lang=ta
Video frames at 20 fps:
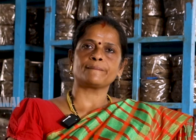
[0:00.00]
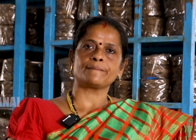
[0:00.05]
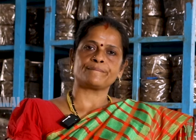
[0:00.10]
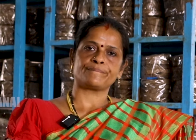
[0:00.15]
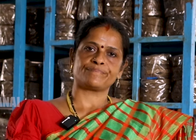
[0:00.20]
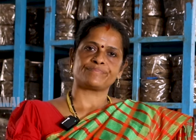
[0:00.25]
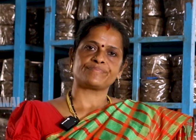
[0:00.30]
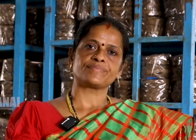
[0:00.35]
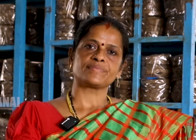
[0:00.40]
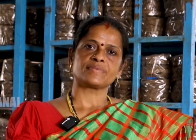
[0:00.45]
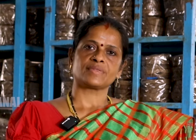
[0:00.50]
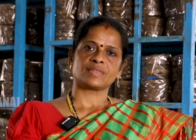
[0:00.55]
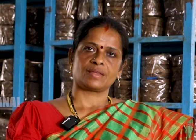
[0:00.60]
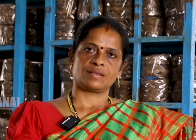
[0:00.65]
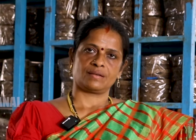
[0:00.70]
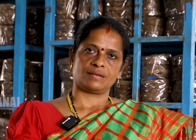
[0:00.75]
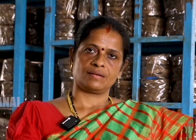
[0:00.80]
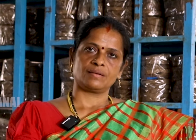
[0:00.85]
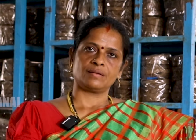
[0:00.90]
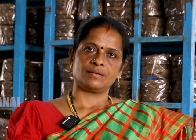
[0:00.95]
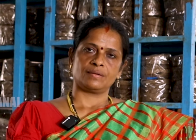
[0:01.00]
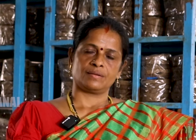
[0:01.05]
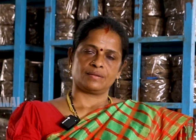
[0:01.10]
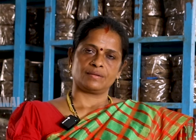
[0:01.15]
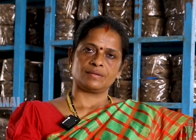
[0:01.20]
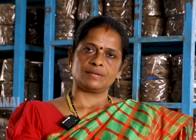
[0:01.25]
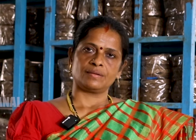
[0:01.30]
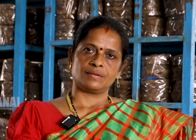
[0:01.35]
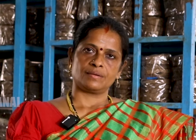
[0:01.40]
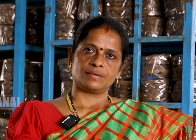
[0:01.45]
ஏன்னா அஞ்சு ஆறுன்றீங்க
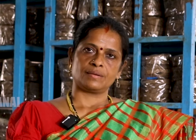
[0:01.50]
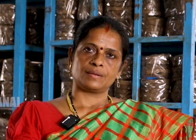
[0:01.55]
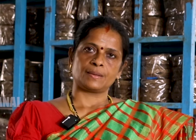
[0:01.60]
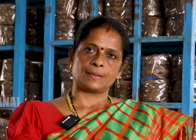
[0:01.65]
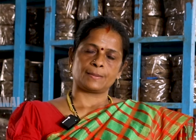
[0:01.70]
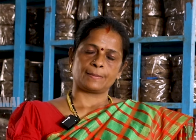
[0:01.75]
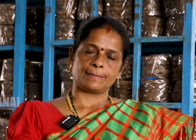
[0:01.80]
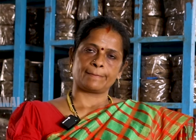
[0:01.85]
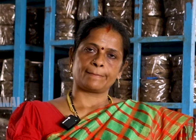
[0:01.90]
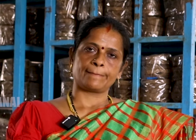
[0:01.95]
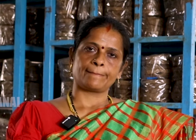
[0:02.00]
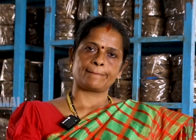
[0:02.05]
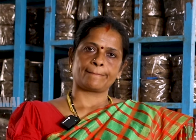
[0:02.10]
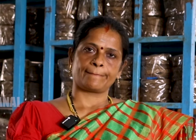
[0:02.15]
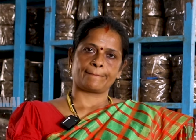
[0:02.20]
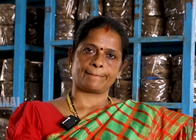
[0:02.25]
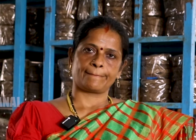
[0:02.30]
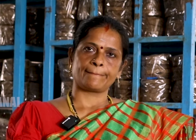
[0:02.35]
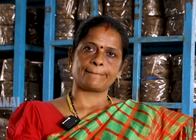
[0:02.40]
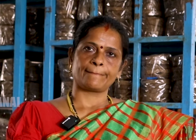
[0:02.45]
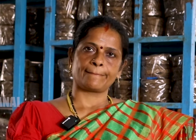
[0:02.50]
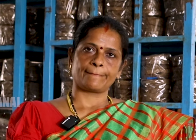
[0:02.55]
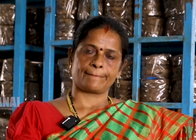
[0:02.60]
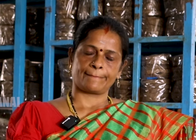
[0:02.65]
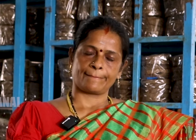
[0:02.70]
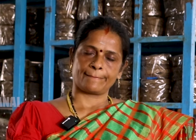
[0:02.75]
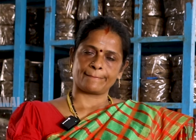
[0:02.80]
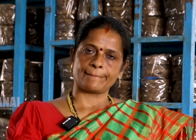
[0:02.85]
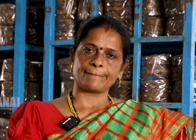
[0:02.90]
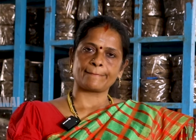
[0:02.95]
நான் வந்து பார்த்த ஒரு பிரபல
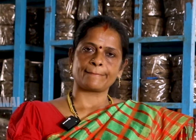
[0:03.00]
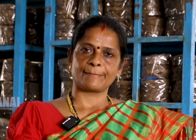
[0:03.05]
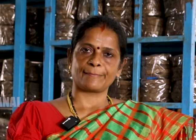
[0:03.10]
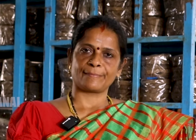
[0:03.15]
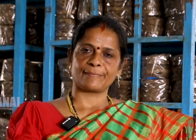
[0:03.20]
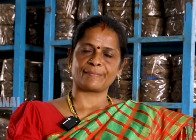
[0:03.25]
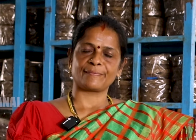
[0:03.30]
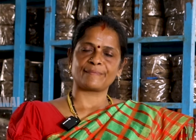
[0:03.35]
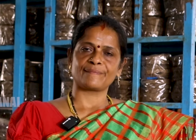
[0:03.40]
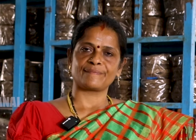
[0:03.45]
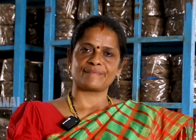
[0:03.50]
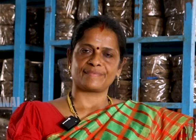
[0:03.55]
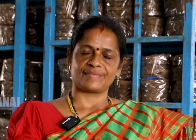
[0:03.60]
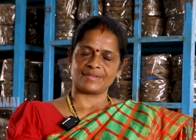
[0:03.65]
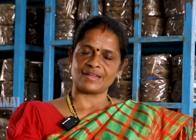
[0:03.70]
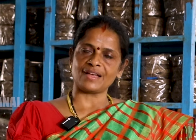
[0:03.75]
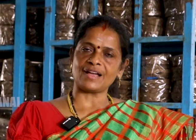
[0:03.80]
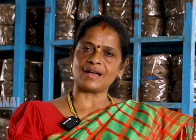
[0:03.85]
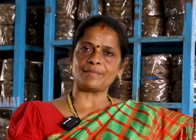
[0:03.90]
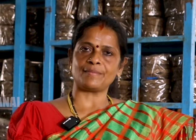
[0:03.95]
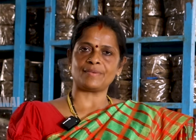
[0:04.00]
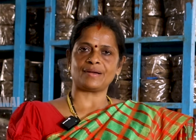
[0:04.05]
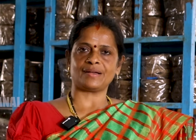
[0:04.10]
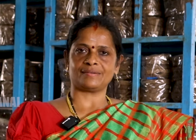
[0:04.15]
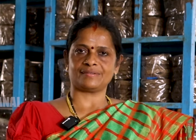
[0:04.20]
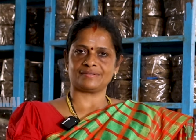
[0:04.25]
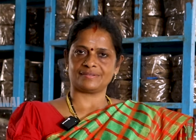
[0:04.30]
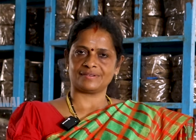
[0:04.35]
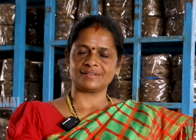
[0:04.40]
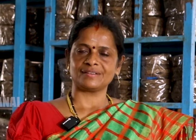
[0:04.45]
சைட்ல ரெண்டு தான் வச்சிருந்தாங்க
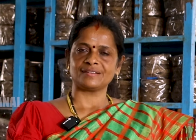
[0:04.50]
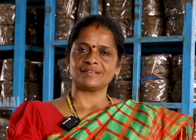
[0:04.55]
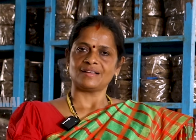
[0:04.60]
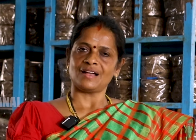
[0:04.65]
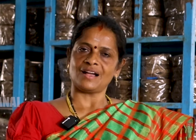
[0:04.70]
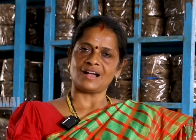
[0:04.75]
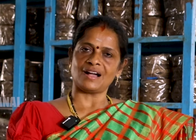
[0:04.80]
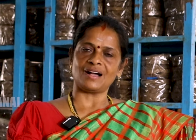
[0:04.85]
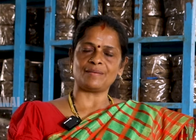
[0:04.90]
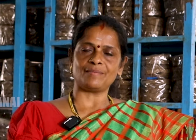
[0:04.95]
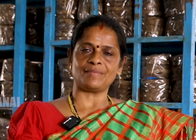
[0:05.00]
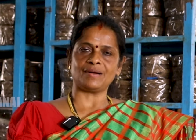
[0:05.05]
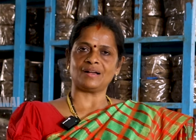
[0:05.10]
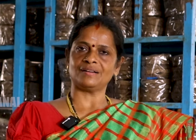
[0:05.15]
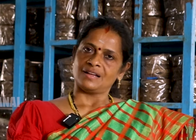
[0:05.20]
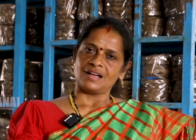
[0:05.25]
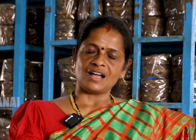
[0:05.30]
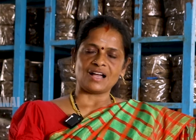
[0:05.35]
இருபத்தஞ்சு ரூபா வந்து ஆமா